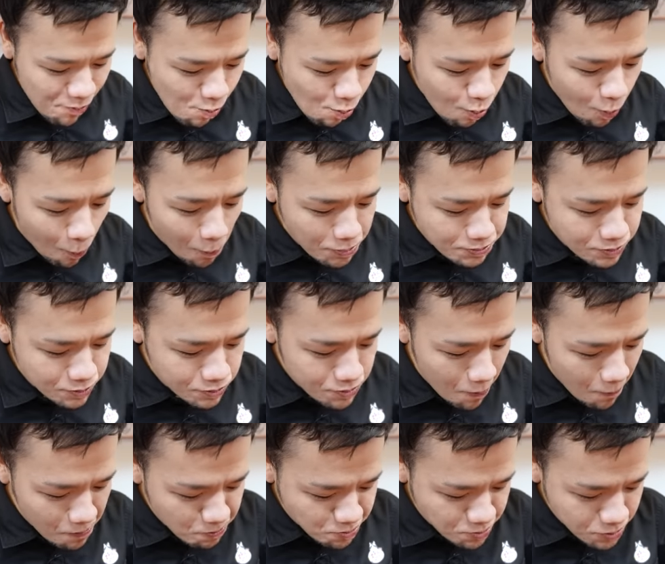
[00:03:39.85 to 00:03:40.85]
あの
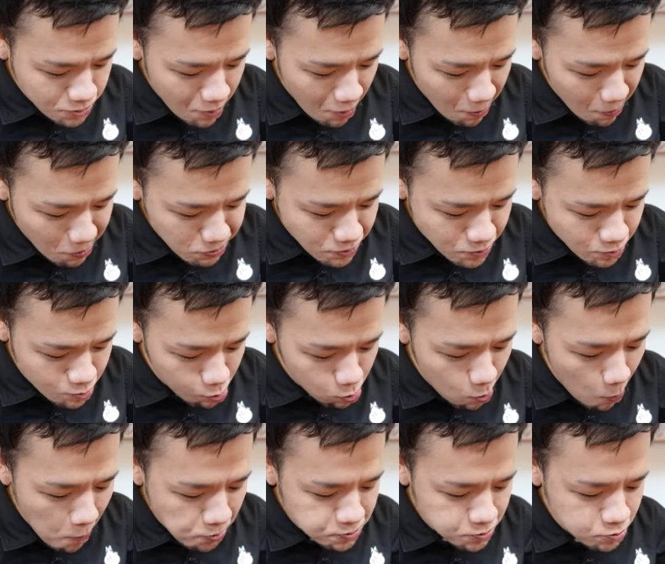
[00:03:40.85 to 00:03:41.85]

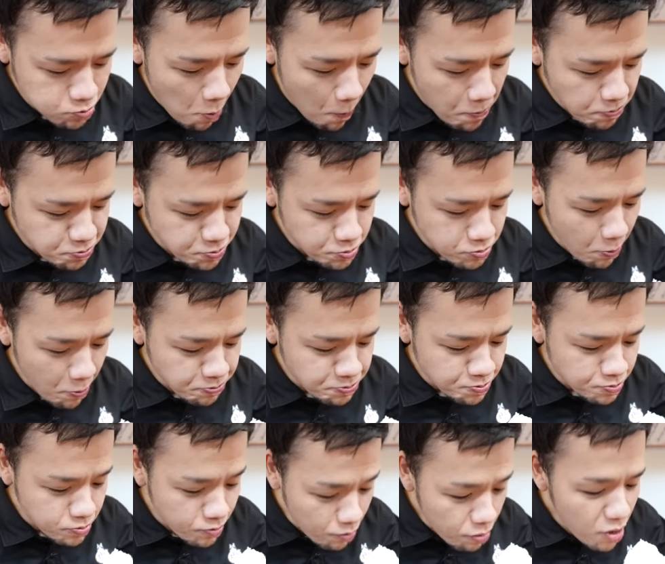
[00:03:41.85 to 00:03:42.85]
味のイメージ
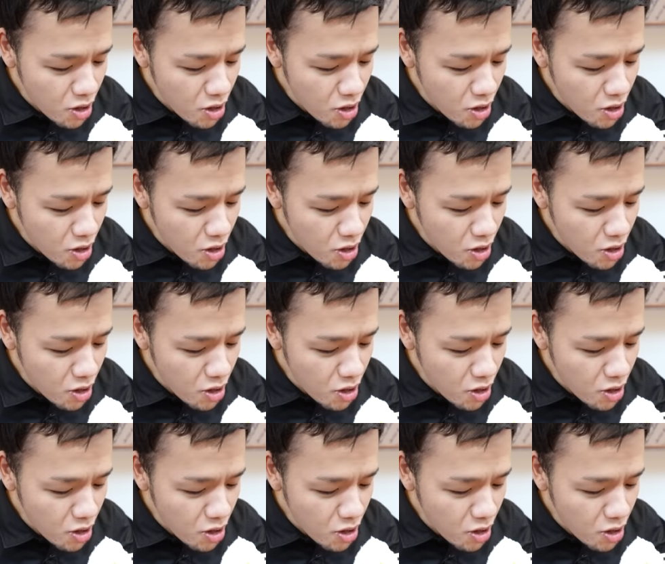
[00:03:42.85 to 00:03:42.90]
は